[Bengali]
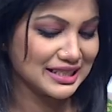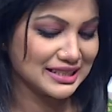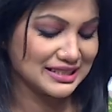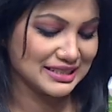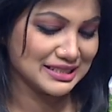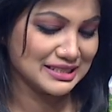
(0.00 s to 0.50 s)

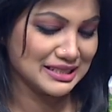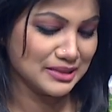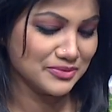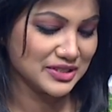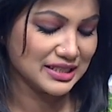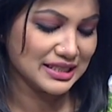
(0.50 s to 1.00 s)
জায়গাটায়
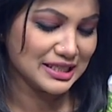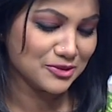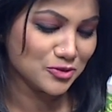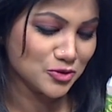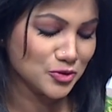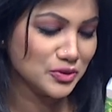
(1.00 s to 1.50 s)
এসেছিলাম স্যার
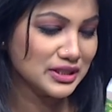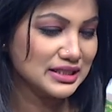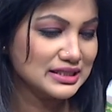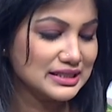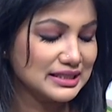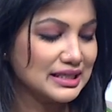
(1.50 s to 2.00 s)
একটু শুনি
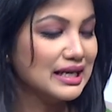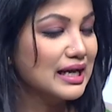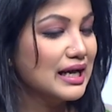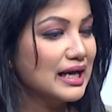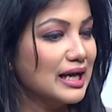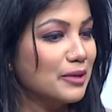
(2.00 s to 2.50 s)
যে
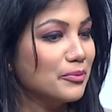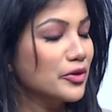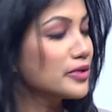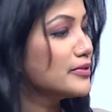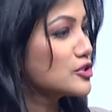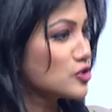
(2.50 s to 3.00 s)

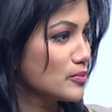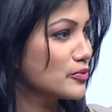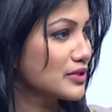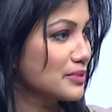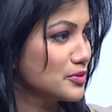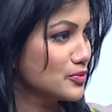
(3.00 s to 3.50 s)
পরিবার
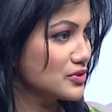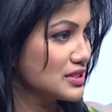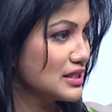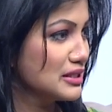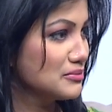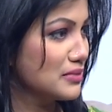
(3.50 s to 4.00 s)
সম্পর্কে আপনি
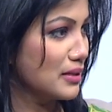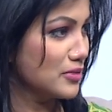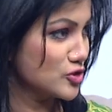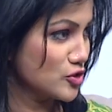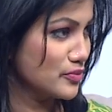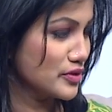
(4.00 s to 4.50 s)
বলছিলেন
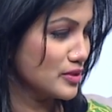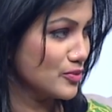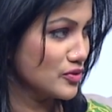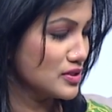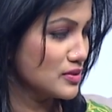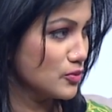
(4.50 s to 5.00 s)
বাবা সম্পর্কে
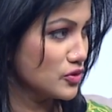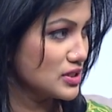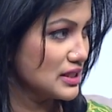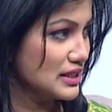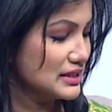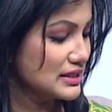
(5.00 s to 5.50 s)

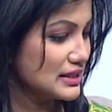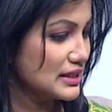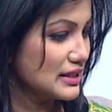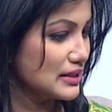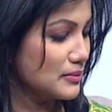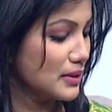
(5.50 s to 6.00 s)
বলছিলেন যে
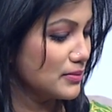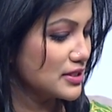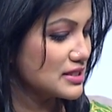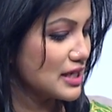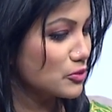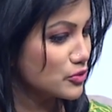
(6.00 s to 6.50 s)
বাবার
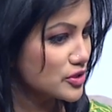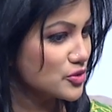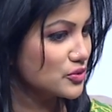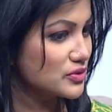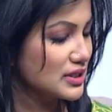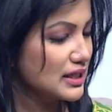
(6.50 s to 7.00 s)
চাকুরি
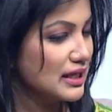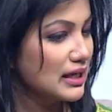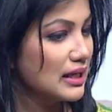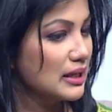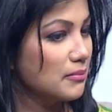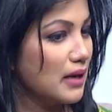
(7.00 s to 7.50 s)
সূত্রে
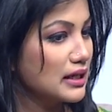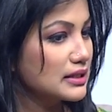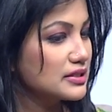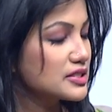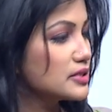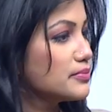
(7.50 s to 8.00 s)

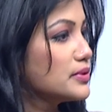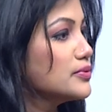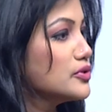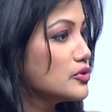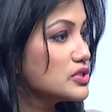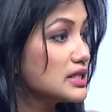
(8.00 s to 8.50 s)
বাংলাদেশের
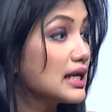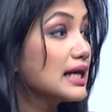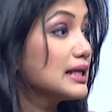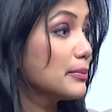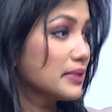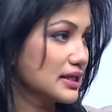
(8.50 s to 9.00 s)
বিভিন্ন
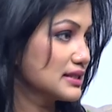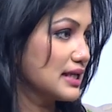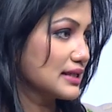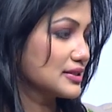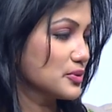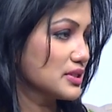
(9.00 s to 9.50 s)
জেলায় আপনাকে
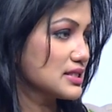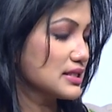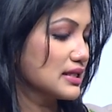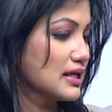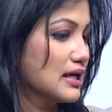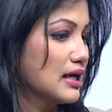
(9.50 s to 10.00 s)
থাকতে হয়েছে
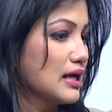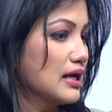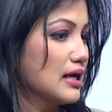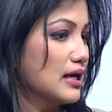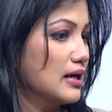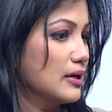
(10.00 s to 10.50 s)

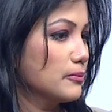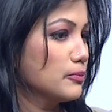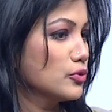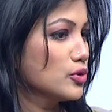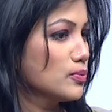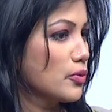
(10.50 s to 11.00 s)

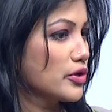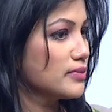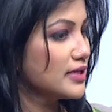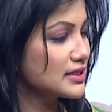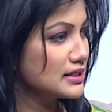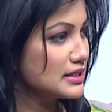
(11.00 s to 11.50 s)
পুরো
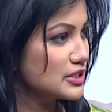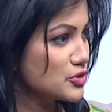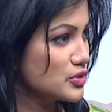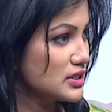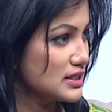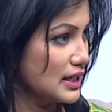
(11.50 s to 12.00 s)
পরিবারটা নিয়ে
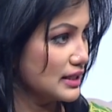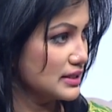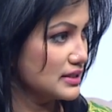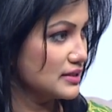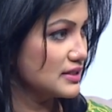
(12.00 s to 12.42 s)
যদি জানি যে